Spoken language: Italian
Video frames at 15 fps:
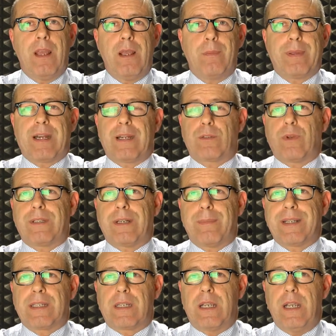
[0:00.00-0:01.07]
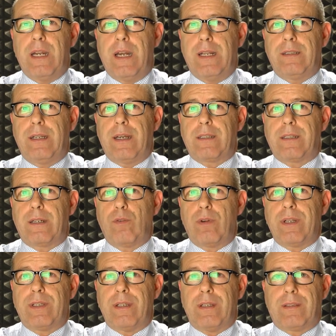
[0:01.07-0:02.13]
Per la squadra maschile della
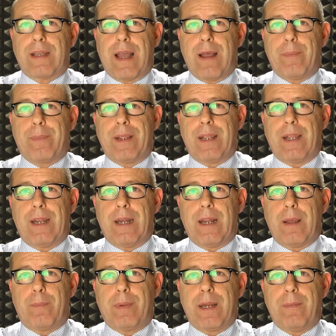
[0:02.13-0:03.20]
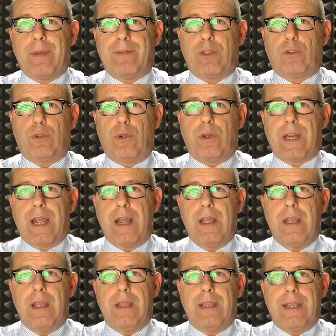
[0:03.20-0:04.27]
Security Tape è la prima vittoria
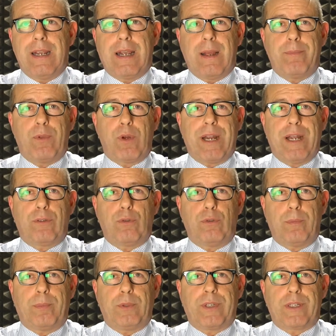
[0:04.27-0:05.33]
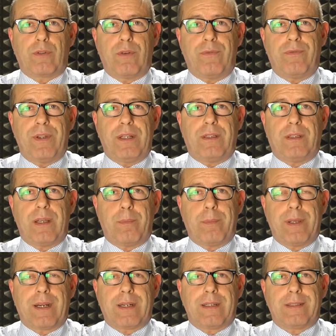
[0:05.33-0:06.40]
in campionato dopo tre sconfitte
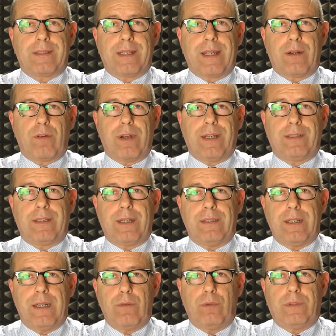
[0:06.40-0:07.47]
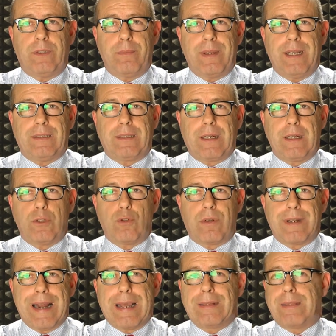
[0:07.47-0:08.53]
per 0-3 nelle ultime tre
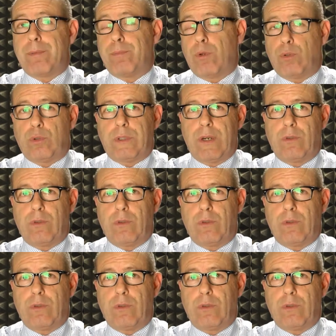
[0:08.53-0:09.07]
giornate. Brutte